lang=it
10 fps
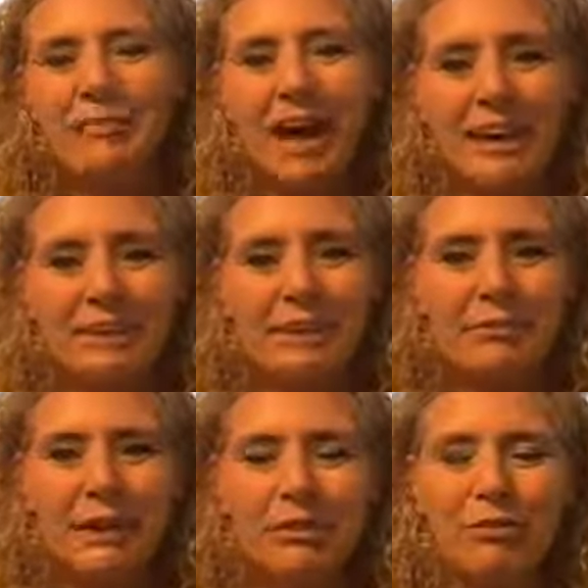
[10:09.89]
da parte
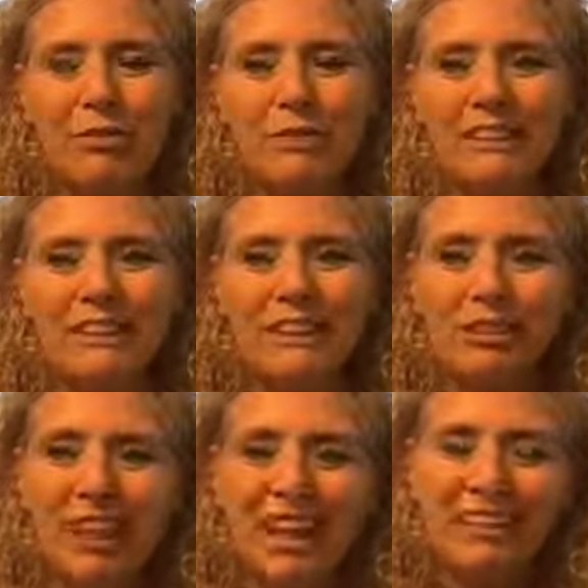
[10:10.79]
perché ovviamente
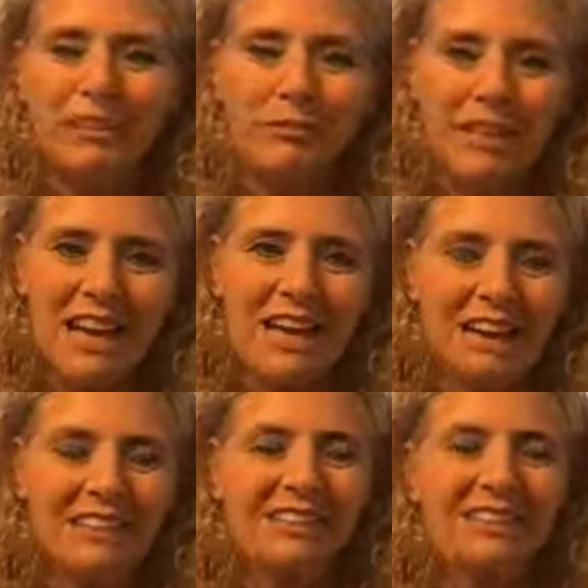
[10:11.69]
non è di
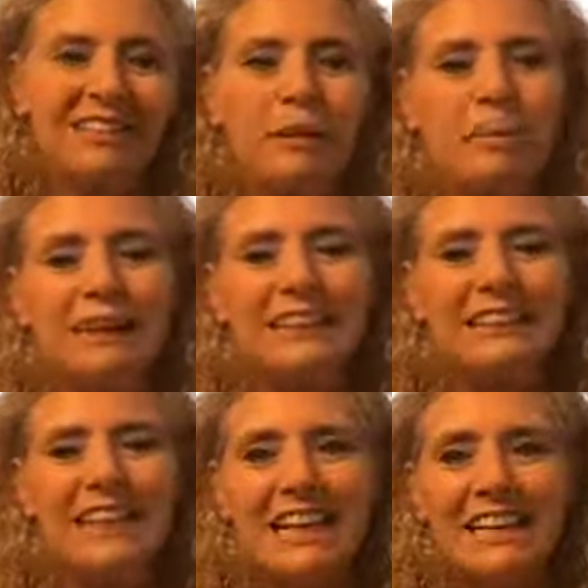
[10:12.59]
mia eh,
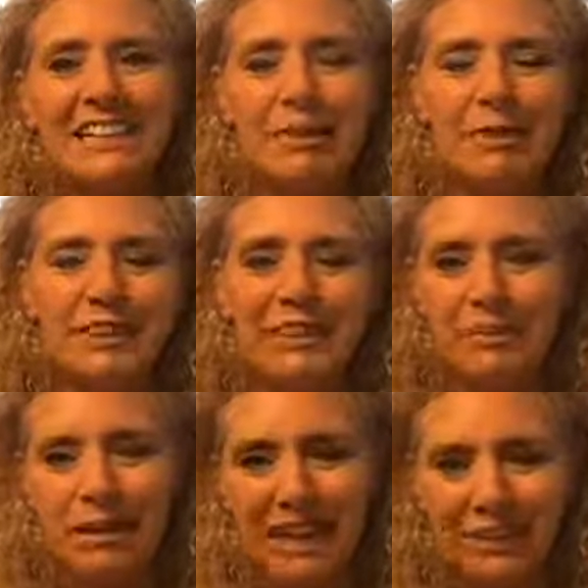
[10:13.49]
pertinenza ma
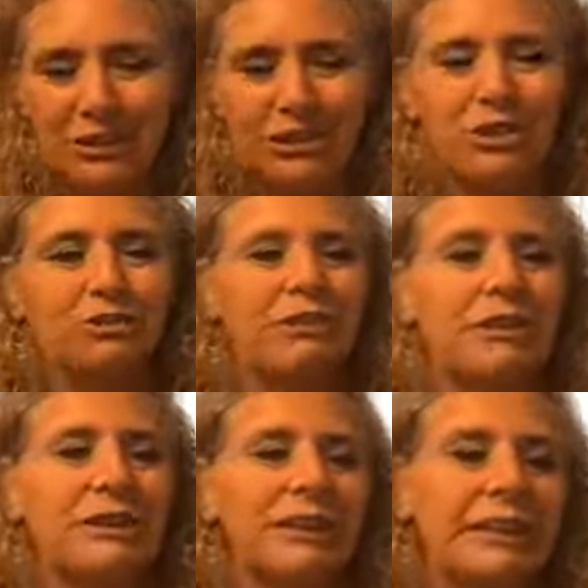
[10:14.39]
dei medici
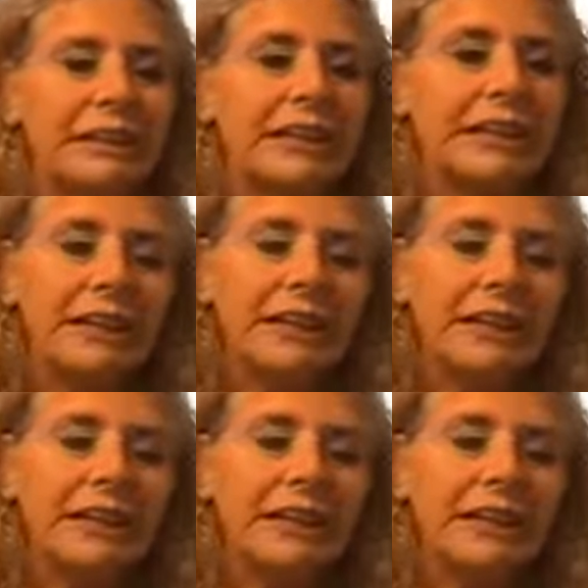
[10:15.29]
ovviamente.